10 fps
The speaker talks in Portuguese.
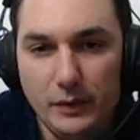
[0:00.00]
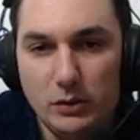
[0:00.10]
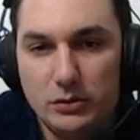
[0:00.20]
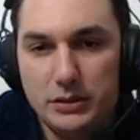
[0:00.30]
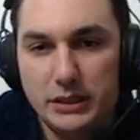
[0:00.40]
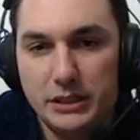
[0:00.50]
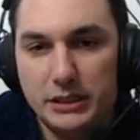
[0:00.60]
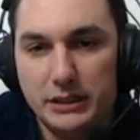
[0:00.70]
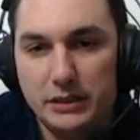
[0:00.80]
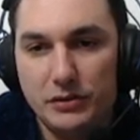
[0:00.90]
Ou
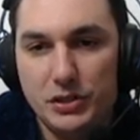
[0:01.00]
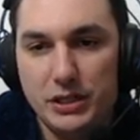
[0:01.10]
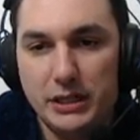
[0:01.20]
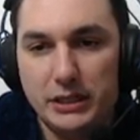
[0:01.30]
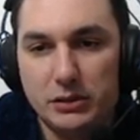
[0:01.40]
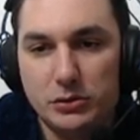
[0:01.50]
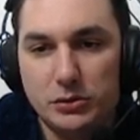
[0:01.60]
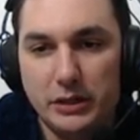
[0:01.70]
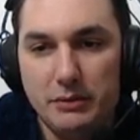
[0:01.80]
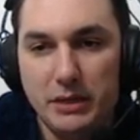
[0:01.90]
seja, teve dia que eu
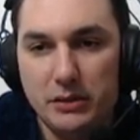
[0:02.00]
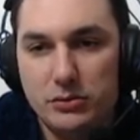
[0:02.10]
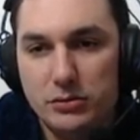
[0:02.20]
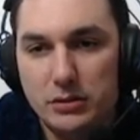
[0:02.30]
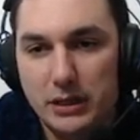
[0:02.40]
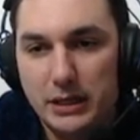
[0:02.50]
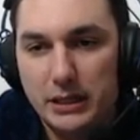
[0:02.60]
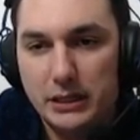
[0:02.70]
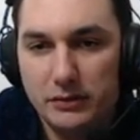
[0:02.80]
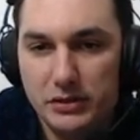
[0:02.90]
joguei menos,
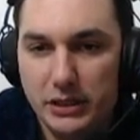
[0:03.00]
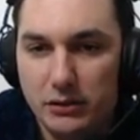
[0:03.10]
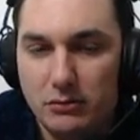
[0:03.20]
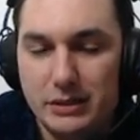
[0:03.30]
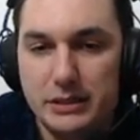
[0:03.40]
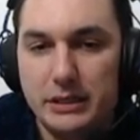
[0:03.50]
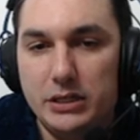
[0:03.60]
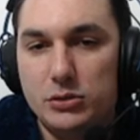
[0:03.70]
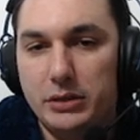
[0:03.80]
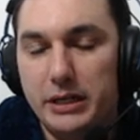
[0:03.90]
teve dia que eu quase
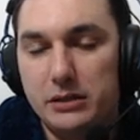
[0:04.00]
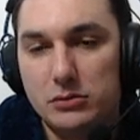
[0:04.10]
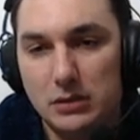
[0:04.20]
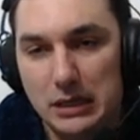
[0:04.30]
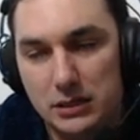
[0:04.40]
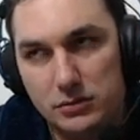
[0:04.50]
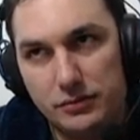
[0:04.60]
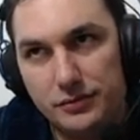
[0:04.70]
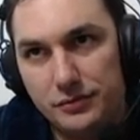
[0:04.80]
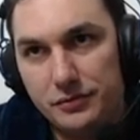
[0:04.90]
nem joguei, no caso
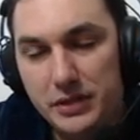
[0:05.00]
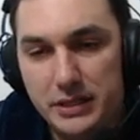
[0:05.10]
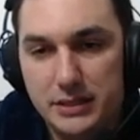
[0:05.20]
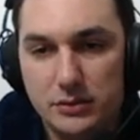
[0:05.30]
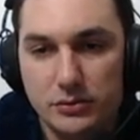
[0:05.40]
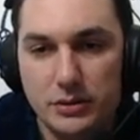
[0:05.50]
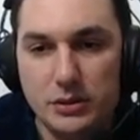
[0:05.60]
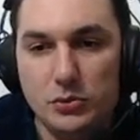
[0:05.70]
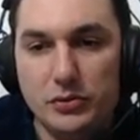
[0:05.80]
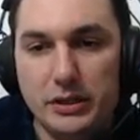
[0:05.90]
fiz o
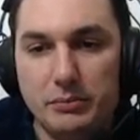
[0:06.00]
silver, né?